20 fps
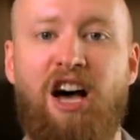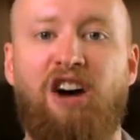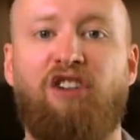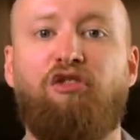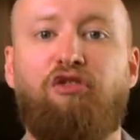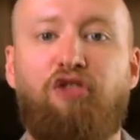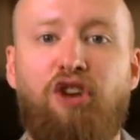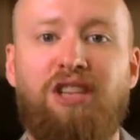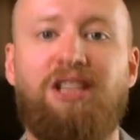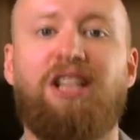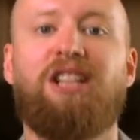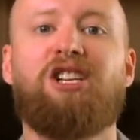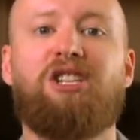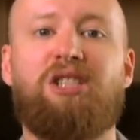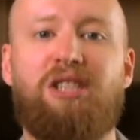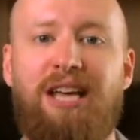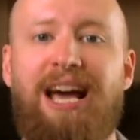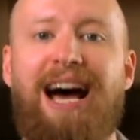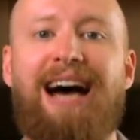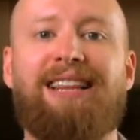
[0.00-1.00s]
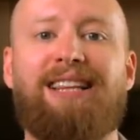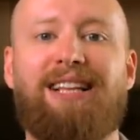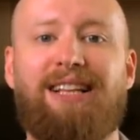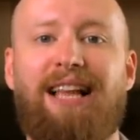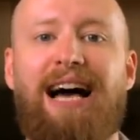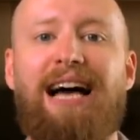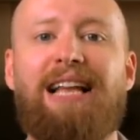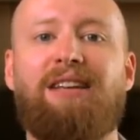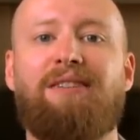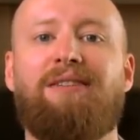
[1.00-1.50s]
Вы должны
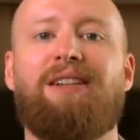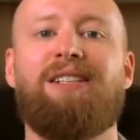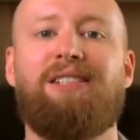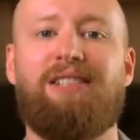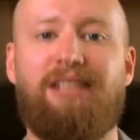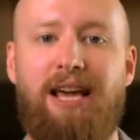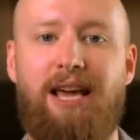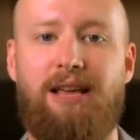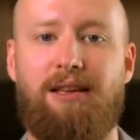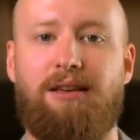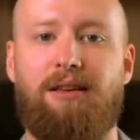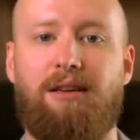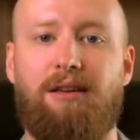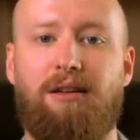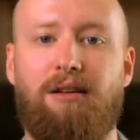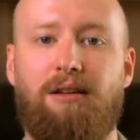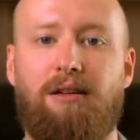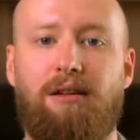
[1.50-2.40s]
откладывать деньги.